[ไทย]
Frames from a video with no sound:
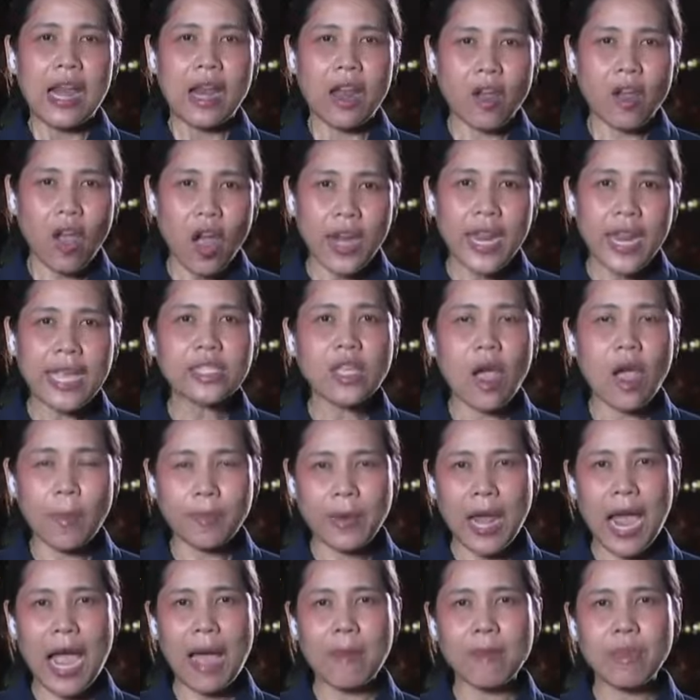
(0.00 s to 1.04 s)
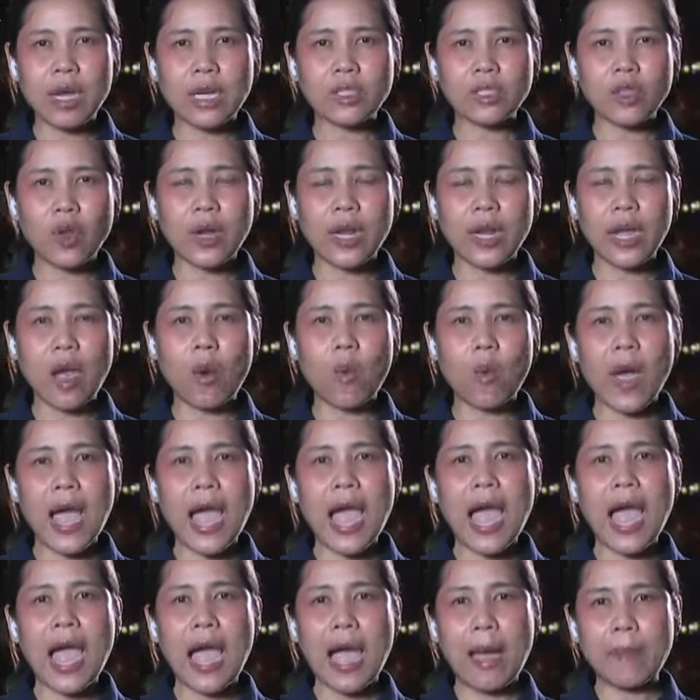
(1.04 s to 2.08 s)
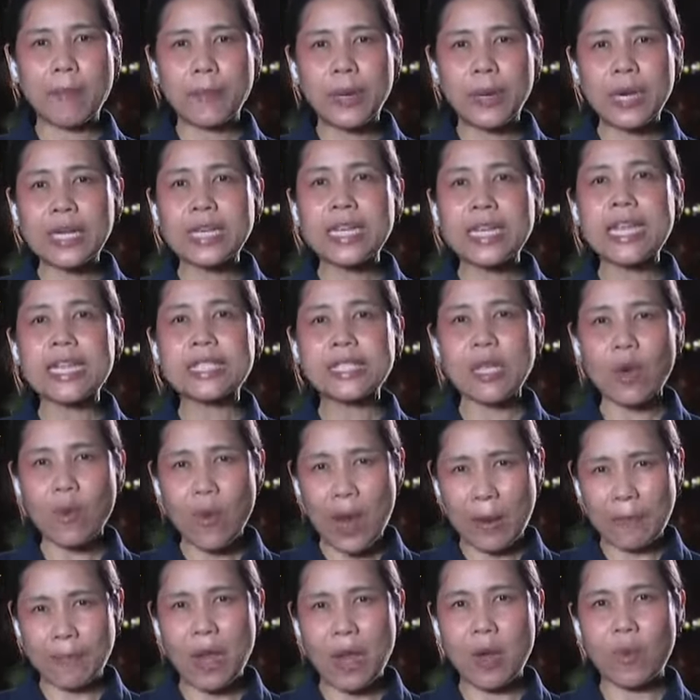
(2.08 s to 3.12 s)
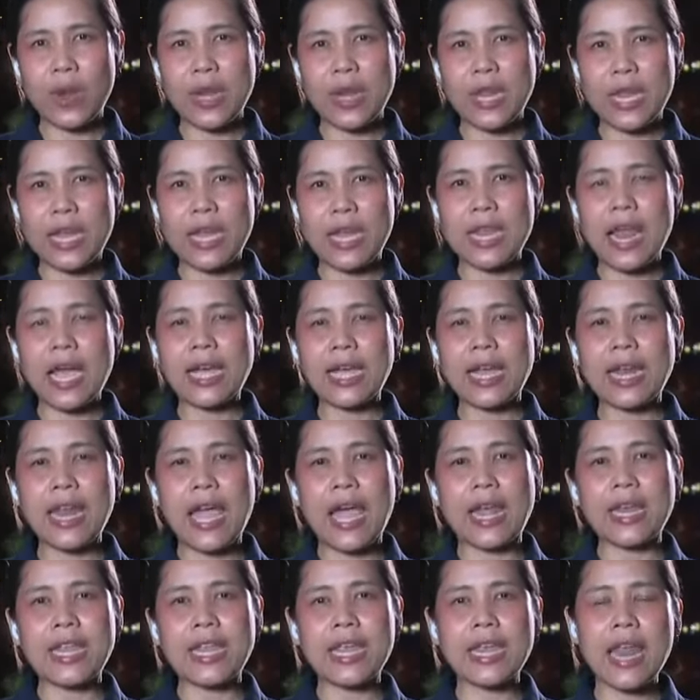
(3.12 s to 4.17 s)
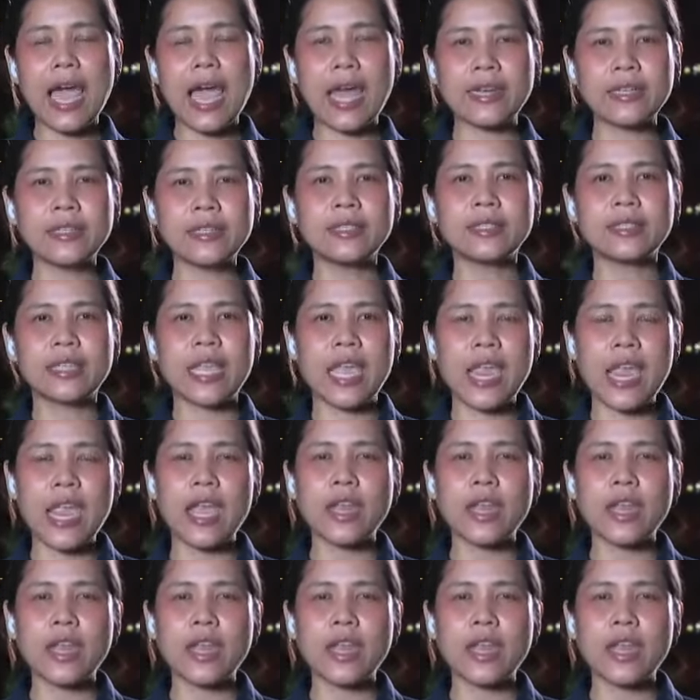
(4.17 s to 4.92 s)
วก็ได้สอบถามเบื้องต้นนะคะว่าพื้นที่จังหวัดเมียวดีณขณะนี้นั้น เค เอ็น